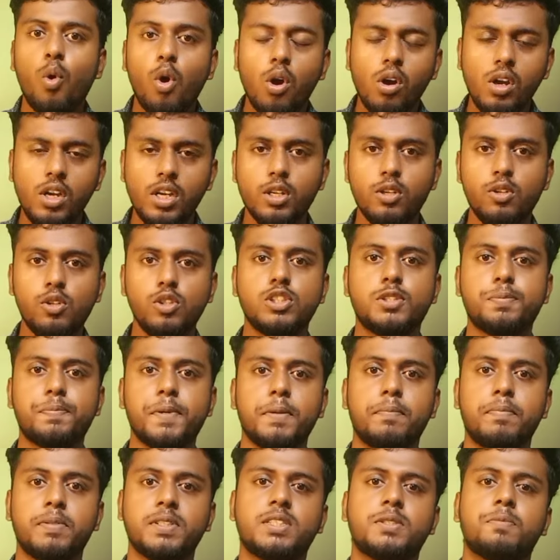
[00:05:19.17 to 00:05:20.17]
ஓல்டு நியூஸ்
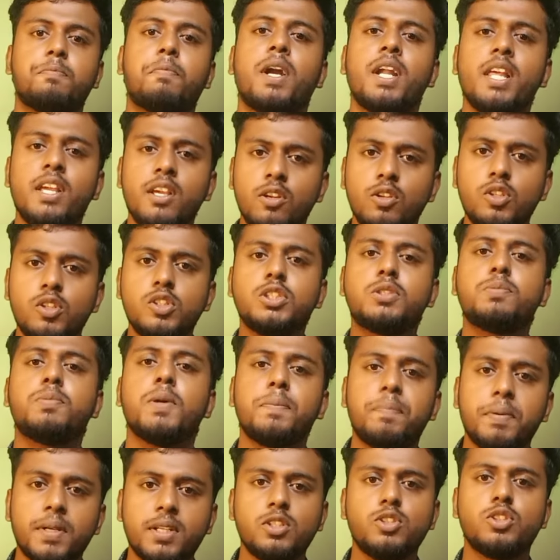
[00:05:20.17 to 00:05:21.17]
பேப்பர்ஸ் பழைய நியூஸ்
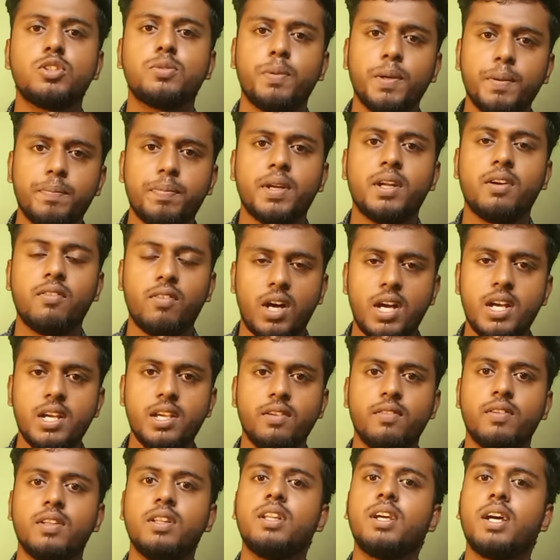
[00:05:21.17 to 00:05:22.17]
பேப்பர் நியூஸ் பேப்பராக
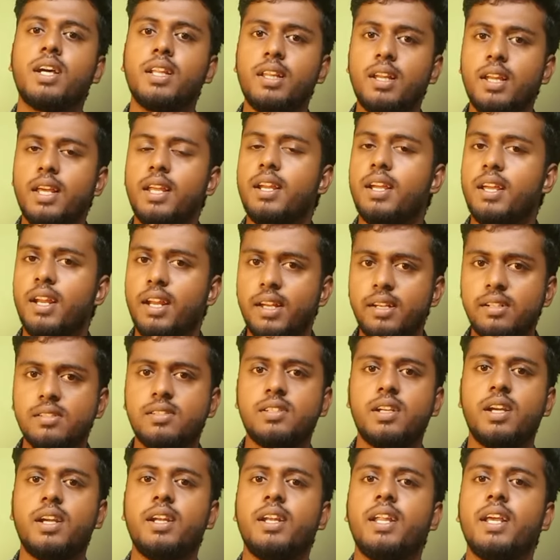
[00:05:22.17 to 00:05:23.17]
வாங்கி வந்து அதில் இருக்கிற
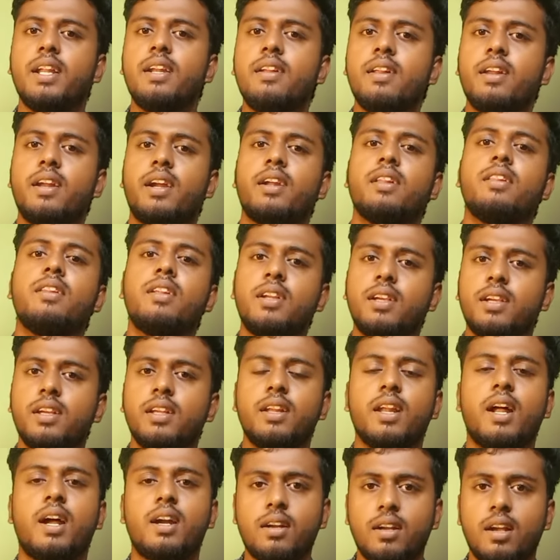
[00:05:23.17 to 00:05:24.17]
இன்சிடென்ட் என்ன
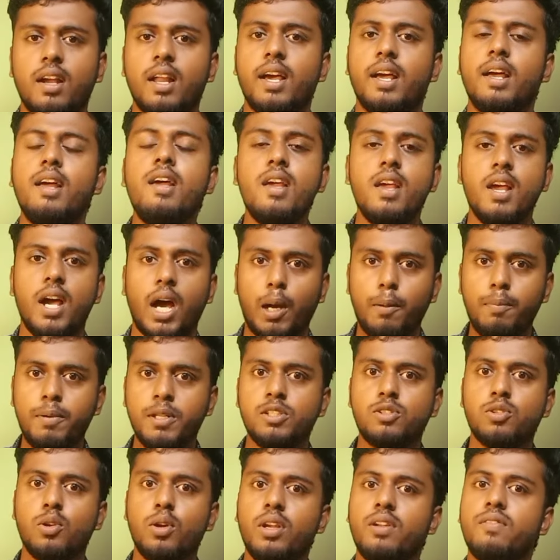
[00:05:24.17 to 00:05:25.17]
நடந்திருக்கு நாட்டில்
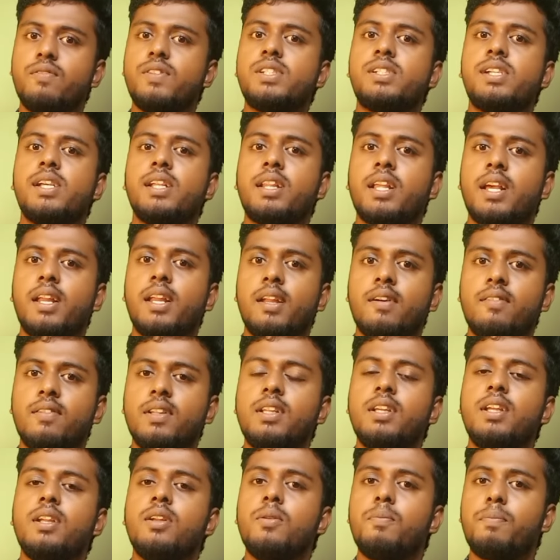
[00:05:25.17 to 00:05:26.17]
அப்படின்னு சொல்லிட்டு விஷயத்தையெல்லாம்
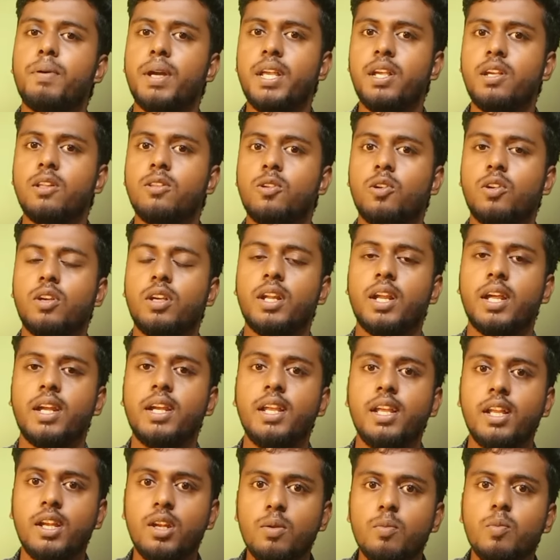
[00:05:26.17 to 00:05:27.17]
வந்து இன்னும் படிக்க
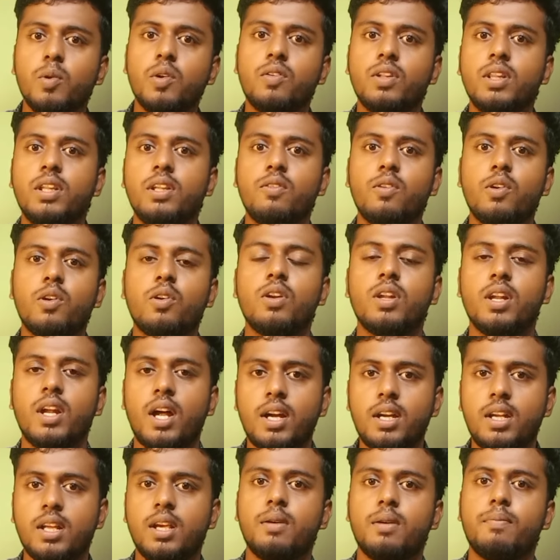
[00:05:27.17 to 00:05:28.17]
தொடங்குறாரு இன்னுமே வந்து இவரோட
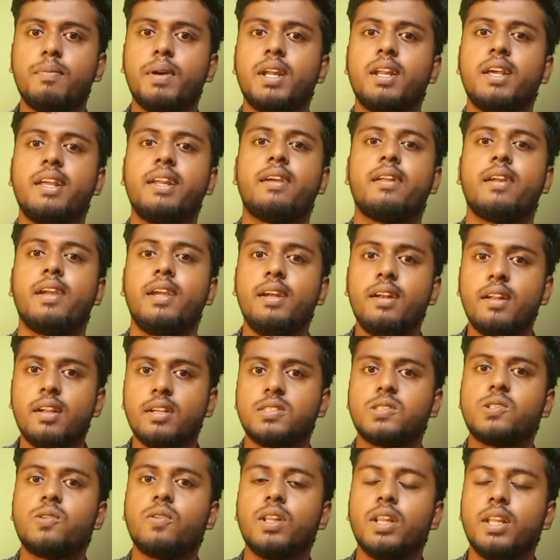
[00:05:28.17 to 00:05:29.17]
நாட்டுக்கு மேலே இருக்கிற
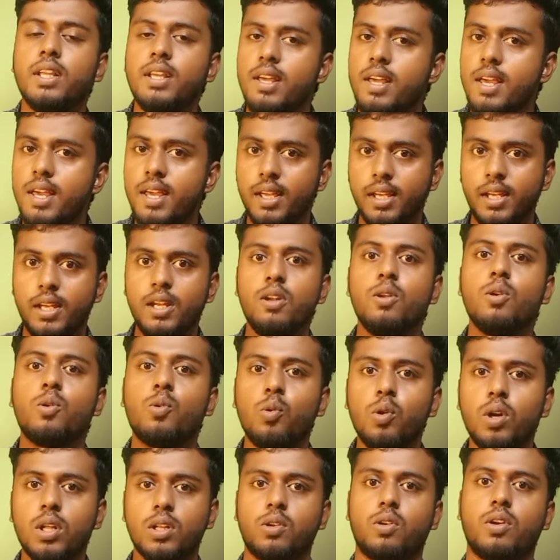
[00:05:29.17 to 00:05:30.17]
இன்ட்ரெஸ்ட் வந்து
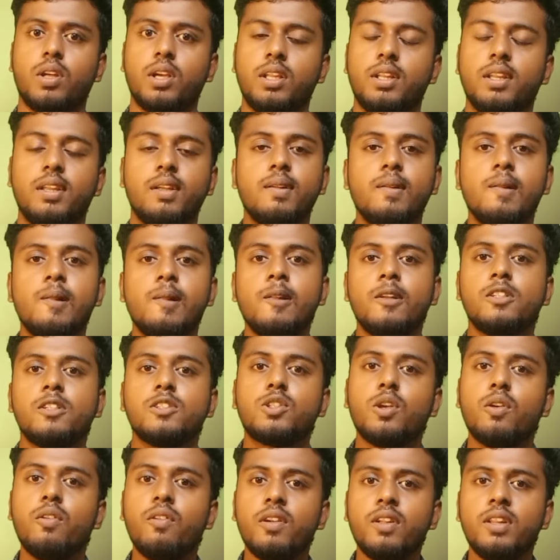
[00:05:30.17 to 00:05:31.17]
இன்னும் கூட தொடங்குது
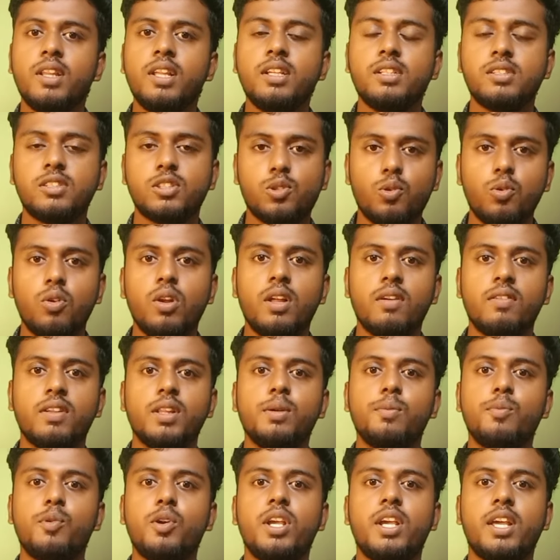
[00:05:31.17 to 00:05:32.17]
ஸோ இவர் வந்து ஸ்கூலில்
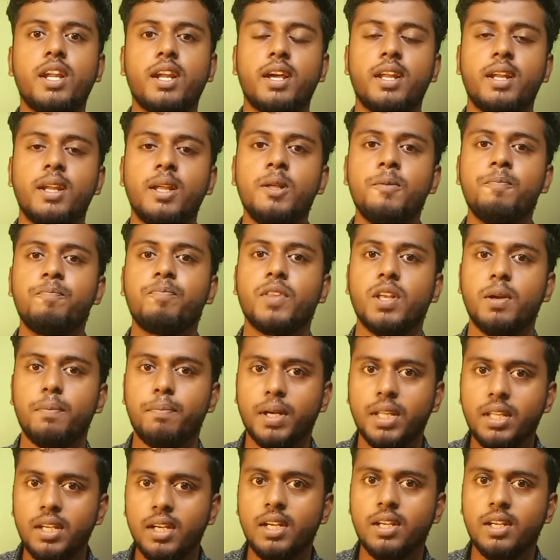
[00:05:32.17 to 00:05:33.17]
வந்து முடிக்கிறாரு
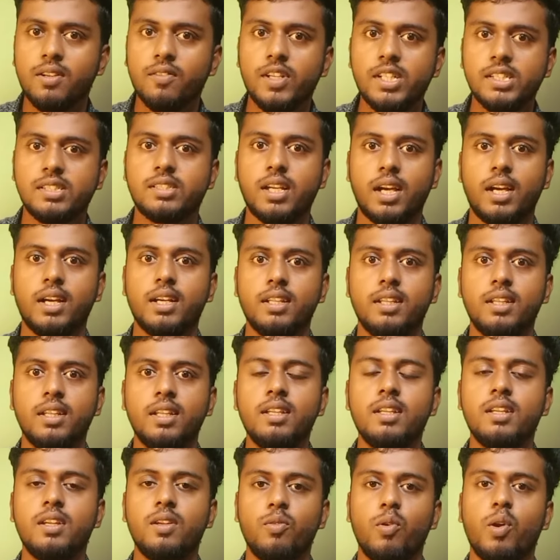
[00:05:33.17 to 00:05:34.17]
பதினெட்டு வயசு ஆகுது
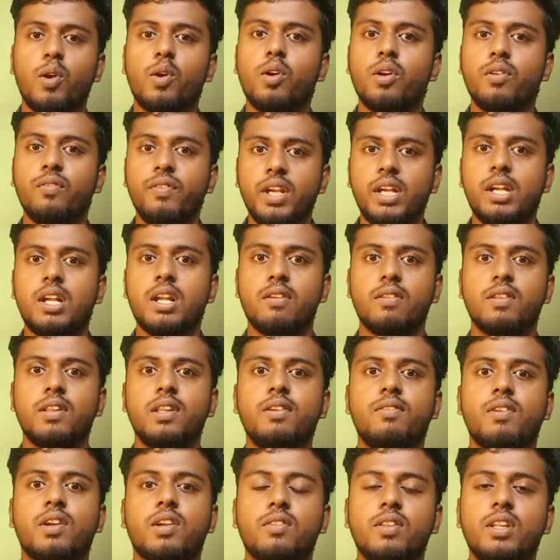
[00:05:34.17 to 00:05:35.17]
இவரோட வீட்டில்
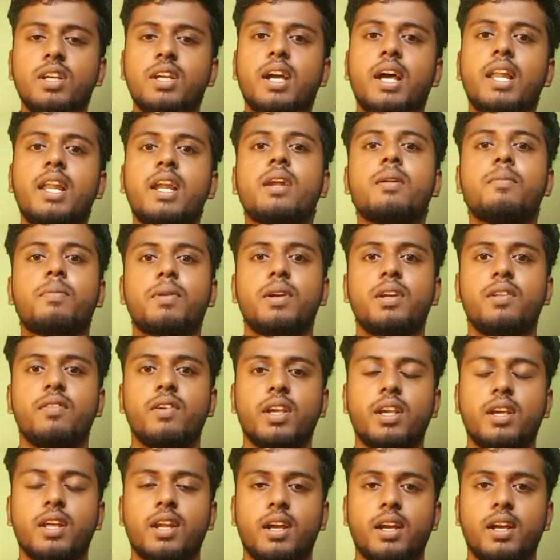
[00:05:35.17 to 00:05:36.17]
வந்து இவரை வந்து கல்யாணம் பண்ணி
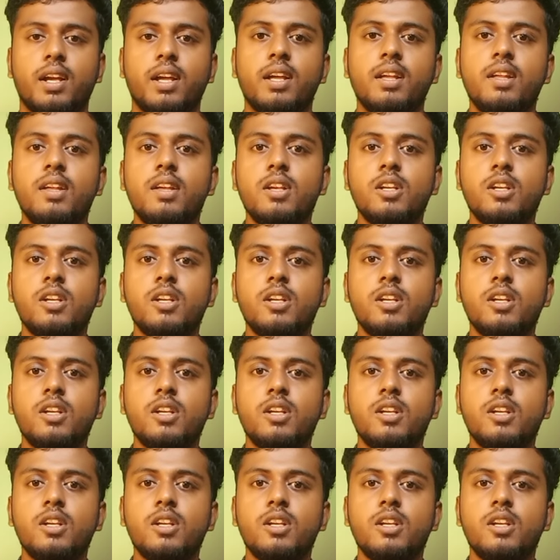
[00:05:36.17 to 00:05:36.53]
வைக்கிறாங்க